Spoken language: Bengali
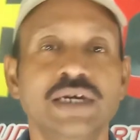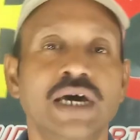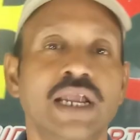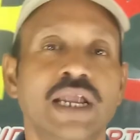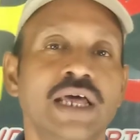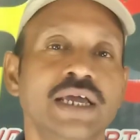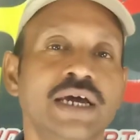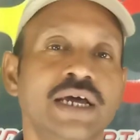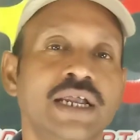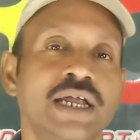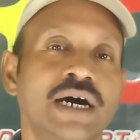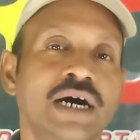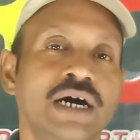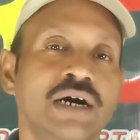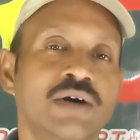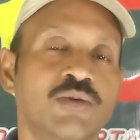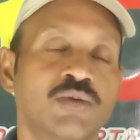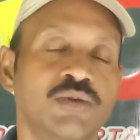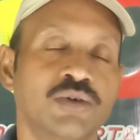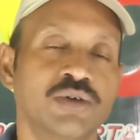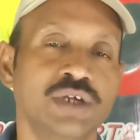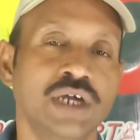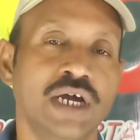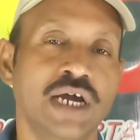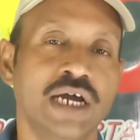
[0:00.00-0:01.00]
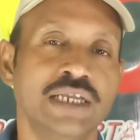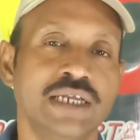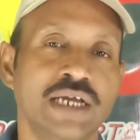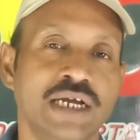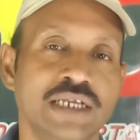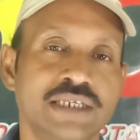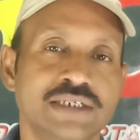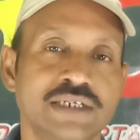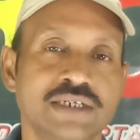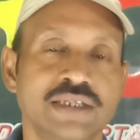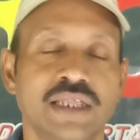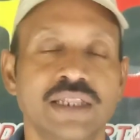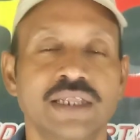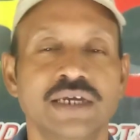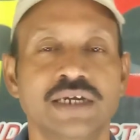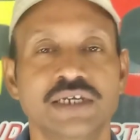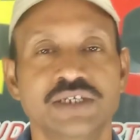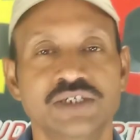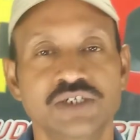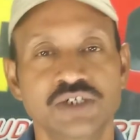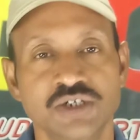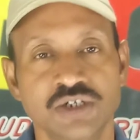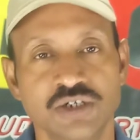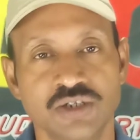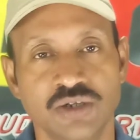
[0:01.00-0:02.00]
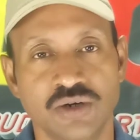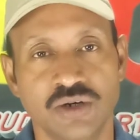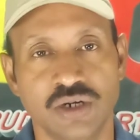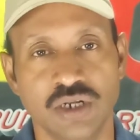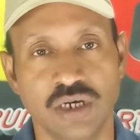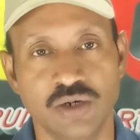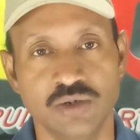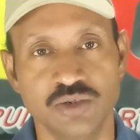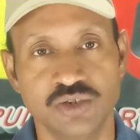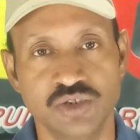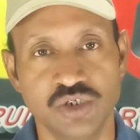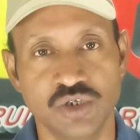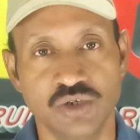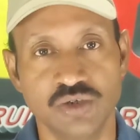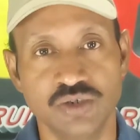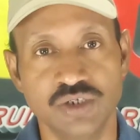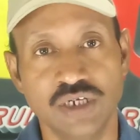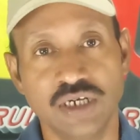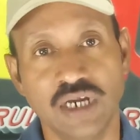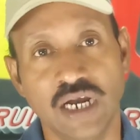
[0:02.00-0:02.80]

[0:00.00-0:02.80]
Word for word: যারা যারা কোনো জায়গায় যাচ্ছে তাদেরকে চিহ্নিত করা হচ্ছিল